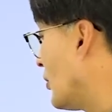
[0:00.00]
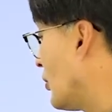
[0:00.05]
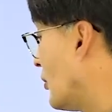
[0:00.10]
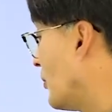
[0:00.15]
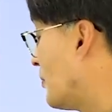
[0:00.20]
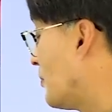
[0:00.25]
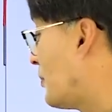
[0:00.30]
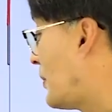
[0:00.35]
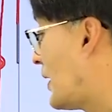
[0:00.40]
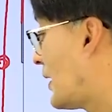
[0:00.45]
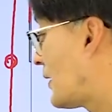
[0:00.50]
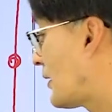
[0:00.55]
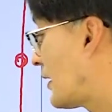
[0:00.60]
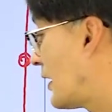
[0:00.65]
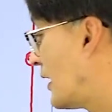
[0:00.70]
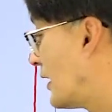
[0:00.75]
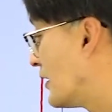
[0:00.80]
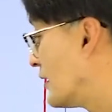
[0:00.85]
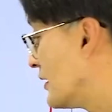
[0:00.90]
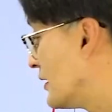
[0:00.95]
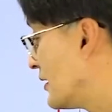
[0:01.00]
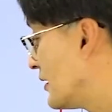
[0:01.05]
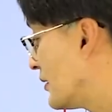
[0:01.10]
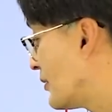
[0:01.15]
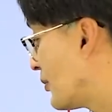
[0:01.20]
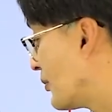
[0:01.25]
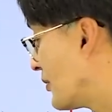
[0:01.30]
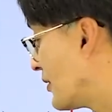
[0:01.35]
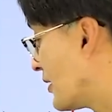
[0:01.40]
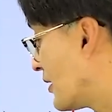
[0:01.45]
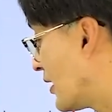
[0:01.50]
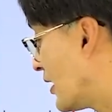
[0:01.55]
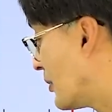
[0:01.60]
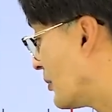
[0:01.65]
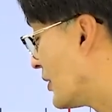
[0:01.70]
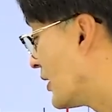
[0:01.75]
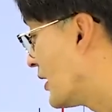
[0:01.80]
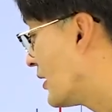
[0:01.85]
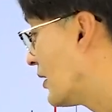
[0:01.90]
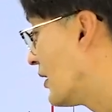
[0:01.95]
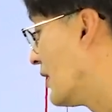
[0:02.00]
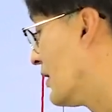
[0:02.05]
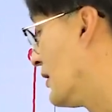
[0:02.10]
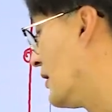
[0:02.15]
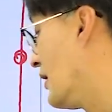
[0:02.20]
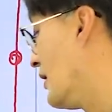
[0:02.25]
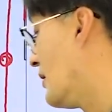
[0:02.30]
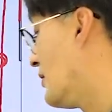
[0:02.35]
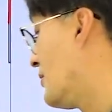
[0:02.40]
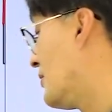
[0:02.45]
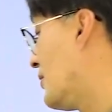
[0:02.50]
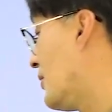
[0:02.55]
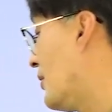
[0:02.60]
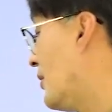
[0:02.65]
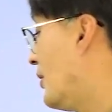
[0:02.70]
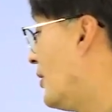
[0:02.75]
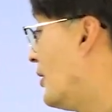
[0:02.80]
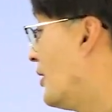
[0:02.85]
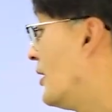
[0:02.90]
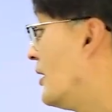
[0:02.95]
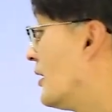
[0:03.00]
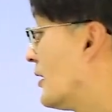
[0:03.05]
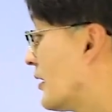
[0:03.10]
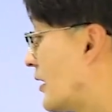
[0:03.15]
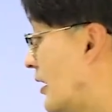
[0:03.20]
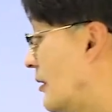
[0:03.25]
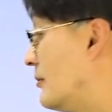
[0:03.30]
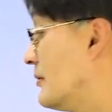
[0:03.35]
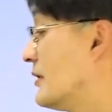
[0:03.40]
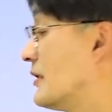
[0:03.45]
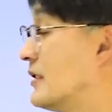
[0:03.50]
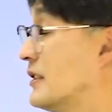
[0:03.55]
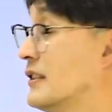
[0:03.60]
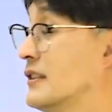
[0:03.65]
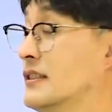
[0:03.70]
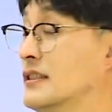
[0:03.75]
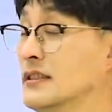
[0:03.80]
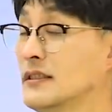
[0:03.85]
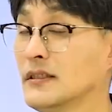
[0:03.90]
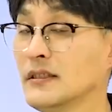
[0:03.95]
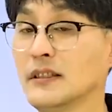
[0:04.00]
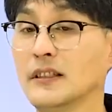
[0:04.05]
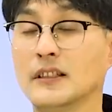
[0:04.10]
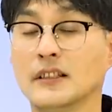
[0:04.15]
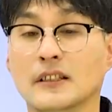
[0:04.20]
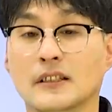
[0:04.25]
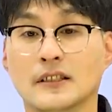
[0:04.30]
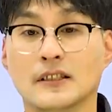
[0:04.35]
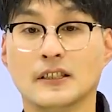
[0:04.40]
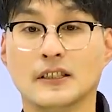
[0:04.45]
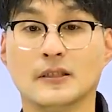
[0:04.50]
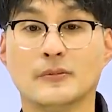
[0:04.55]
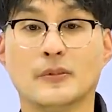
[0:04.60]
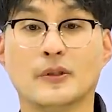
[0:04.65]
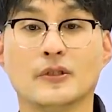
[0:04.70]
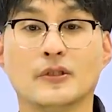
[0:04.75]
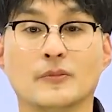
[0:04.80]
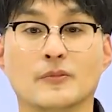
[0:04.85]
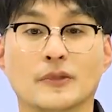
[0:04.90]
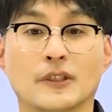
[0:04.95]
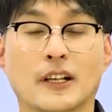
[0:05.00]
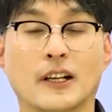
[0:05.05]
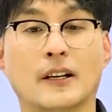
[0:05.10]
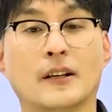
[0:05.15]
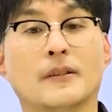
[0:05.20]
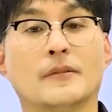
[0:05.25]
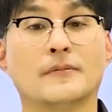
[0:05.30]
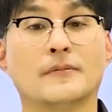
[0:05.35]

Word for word: 높았다는 동그라미가 돼야 되겠죠. 답은 디귿 2번입니다.